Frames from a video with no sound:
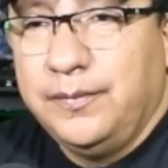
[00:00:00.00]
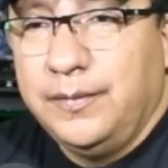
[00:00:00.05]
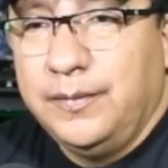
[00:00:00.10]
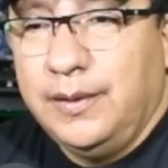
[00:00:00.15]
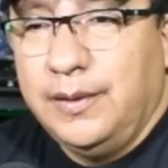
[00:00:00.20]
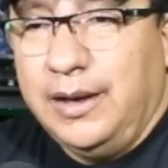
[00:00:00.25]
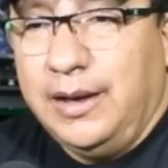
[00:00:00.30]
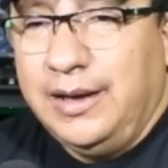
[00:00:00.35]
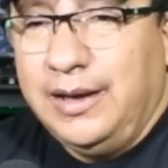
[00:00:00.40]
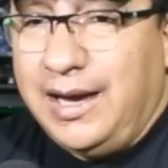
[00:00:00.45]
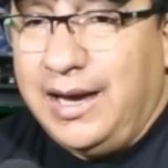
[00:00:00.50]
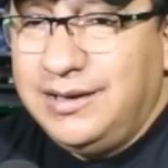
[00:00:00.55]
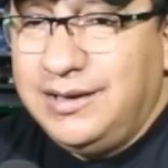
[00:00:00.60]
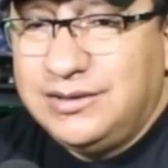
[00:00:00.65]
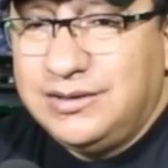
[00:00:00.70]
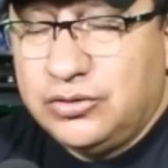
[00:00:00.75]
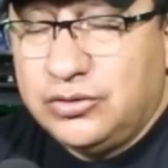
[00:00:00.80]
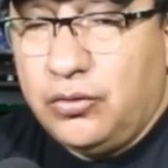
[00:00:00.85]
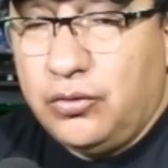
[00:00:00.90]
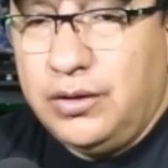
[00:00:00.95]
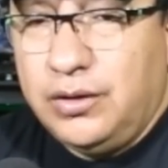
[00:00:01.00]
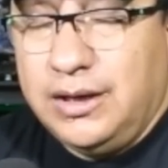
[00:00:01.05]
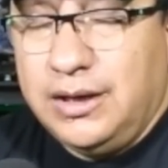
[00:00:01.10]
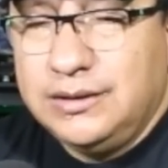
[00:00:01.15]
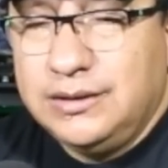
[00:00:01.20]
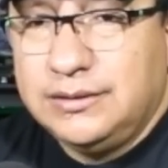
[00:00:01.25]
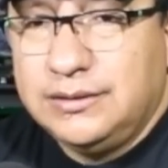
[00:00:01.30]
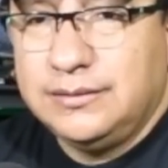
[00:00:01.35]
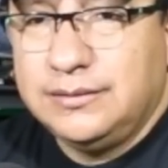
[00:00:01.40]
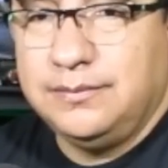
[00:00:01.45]
Y hay
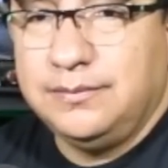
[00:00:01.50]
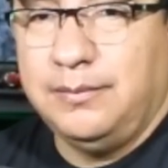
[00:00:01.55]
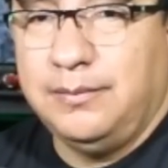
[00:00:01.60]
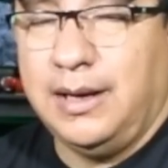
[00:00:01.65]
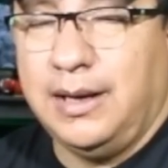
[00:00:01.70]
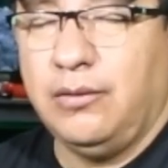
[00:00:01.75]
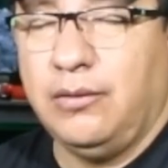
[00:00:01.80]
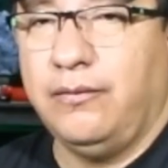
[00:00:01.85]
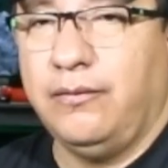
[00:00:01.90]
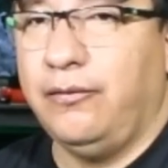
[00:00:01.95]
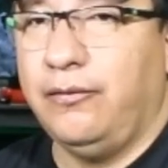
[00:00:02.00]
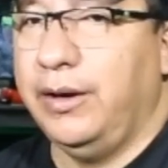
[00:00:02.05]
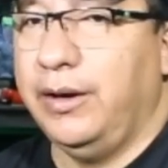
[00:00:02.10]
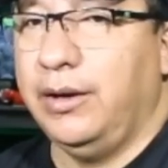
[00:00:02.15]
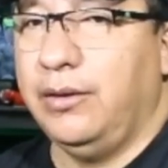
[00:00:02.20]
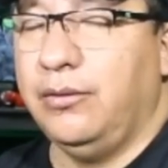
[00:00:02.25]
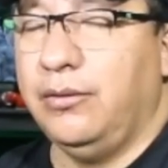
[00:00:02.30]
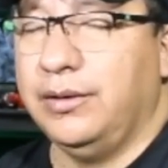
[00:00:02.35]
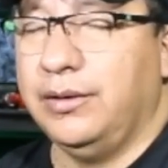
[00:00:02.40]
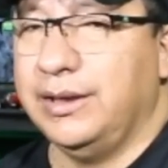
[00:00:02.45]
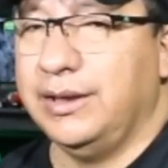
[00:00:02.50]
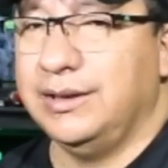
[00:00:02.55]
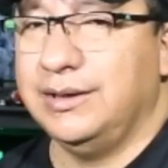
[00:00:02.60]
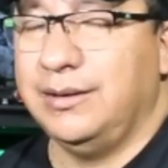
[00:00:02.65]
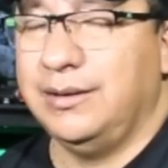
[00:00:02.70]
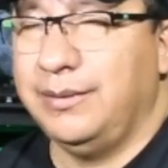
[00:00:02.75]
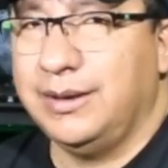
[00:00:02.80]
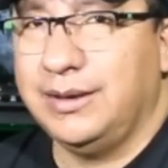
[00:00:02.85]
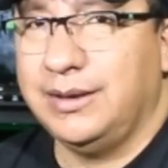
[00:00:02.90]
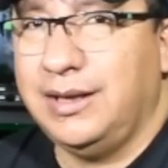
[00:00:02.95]
zonas bajo fuego que
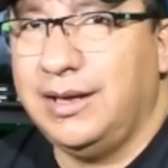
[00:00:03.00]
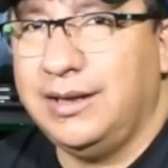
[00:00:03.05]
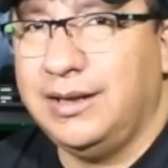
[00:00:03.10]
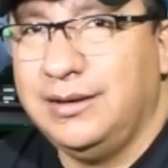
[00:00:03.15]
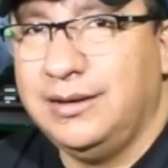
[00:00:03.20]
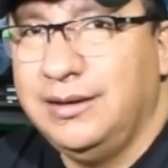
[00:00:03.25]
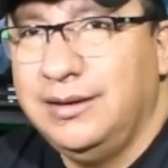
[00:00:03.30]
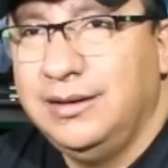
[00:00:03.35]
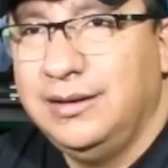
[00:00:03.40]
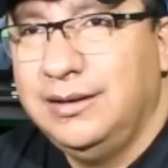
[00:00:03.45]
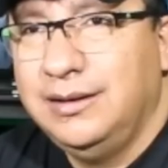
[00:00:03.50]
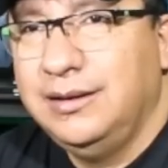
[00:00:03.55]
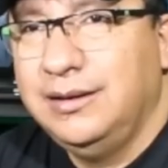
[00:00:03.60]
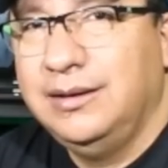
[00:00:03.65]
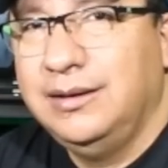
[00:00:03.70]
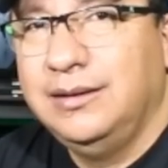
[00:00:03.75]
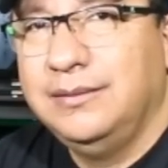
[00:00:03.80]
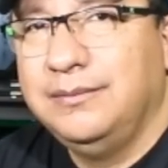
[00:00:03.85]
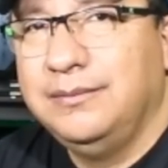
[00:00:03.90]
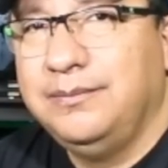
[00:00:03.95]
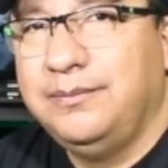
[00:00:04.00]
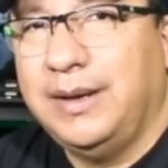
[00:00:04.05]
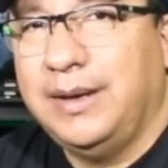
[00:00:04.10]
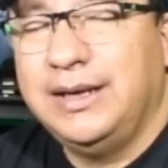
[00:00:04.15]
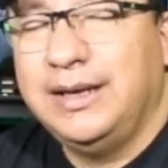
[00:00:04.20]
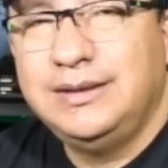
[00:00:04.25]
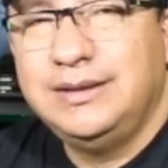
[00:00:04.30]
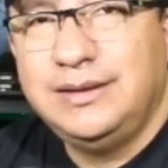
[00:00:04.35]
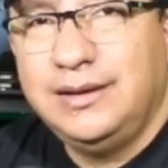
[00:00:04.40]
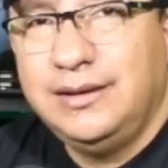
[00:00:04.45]
de verdad
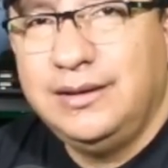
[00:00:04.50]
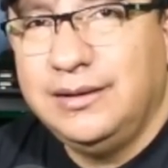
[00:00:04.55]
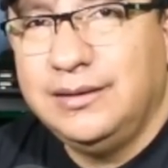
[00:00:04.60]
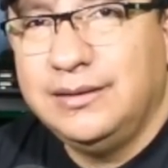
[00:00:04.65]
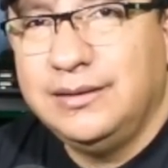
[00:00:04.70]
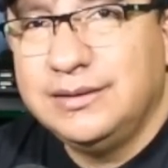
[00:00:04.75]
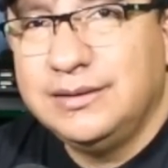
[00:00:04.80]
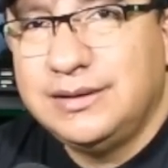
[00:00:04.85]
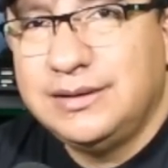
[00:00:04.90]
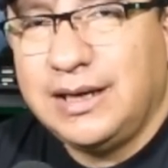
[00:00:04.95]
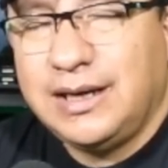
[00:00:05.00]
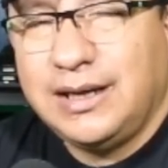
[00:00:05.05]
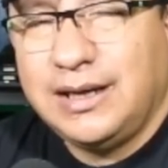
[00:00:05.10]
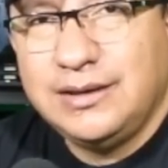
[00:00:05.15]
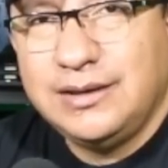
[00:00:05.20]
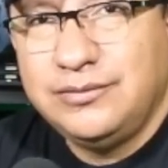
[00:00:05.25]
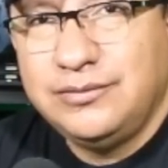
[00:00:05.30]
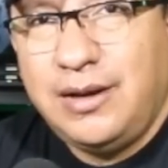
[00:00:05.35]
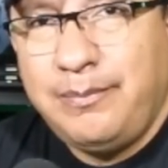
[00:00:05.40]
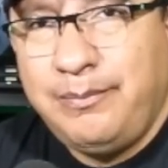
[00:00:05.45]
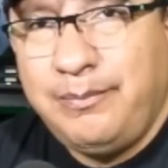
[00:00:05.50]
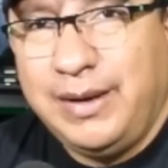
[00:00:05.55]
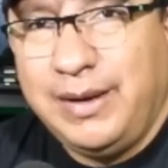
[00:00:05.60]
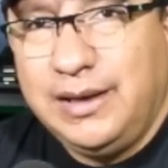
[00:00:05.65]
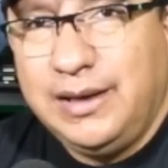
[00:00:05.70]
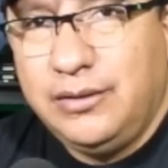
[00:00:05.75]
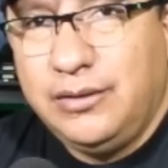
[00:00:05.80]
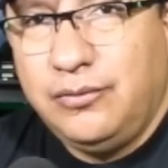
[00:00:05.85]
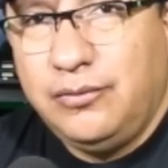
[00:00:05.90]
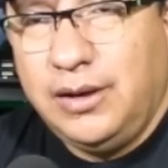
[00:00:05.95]
parecen sacadas de una
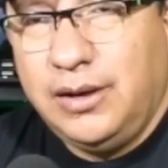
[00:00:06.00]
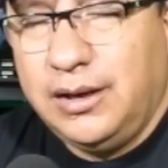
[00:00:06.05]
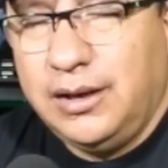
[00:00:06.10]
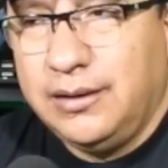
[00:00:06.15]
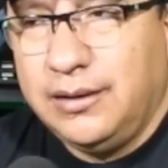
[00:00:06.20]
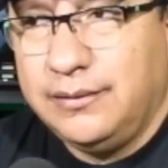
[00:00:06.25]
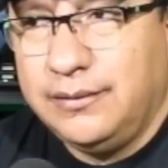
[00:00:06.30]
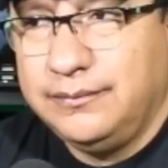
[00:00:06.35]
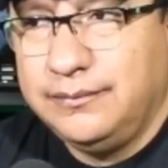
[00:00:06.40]
película